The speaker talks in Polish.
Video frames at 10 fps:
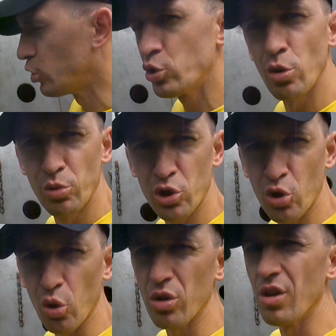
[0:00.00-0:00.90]
tą
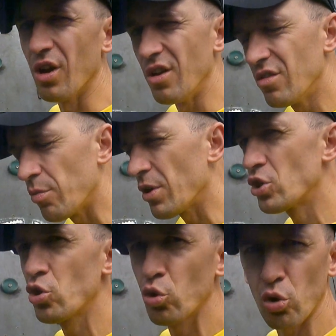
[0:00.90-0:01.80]
przeszkodę i
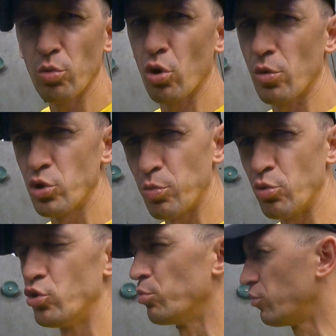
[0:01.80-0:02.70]
zobaczyć, którym torem się
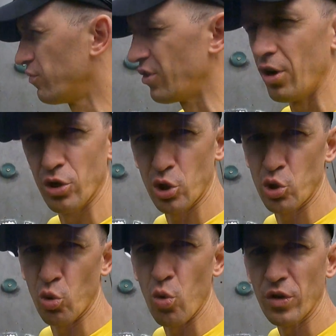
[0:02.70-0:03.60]
pójdzie, bo to wiele rzeczy
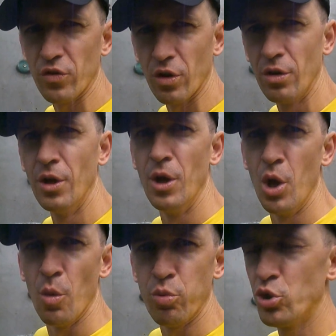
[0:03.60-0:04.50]
ułatwia
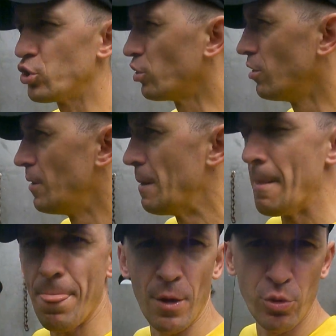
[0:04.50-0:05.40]
później
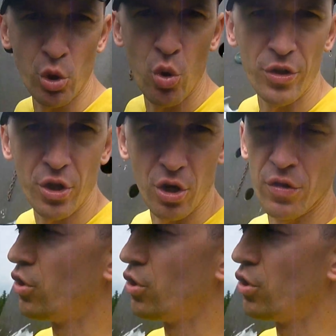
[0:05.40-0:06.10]
na biegu. A teraz